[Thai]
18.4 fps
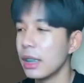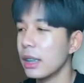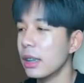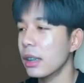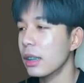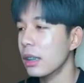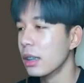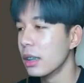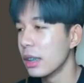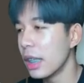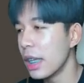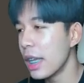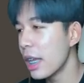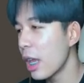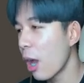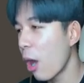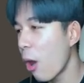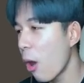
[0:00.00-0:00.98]
อ
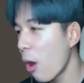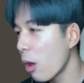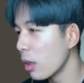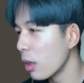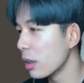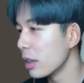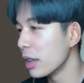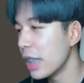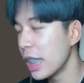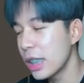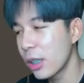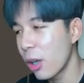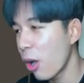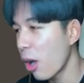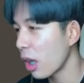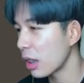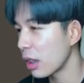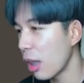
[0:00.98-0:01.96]
ที่ห้อง
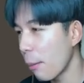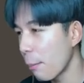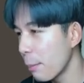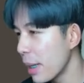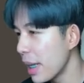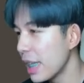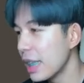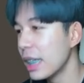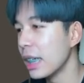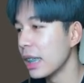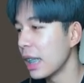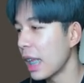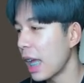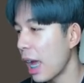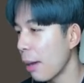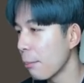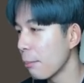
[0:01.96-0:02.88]
Discord Lobby 1นะครับ